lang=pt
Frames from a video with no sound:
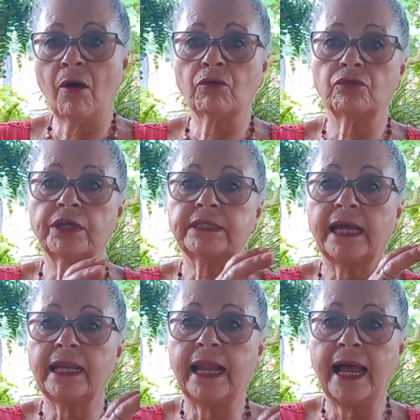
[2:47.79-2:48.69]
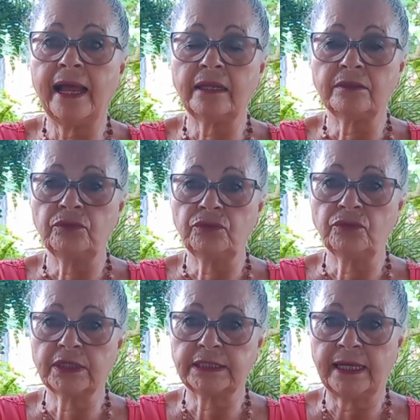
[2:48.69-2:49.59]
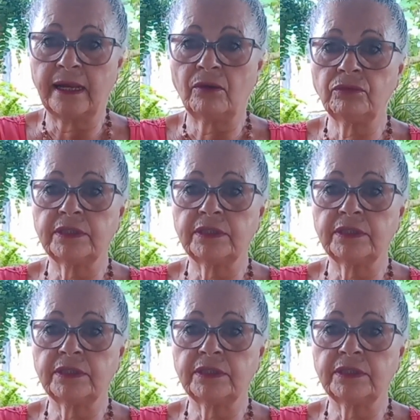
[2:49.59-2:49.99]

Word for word: algo que tá lá no canal,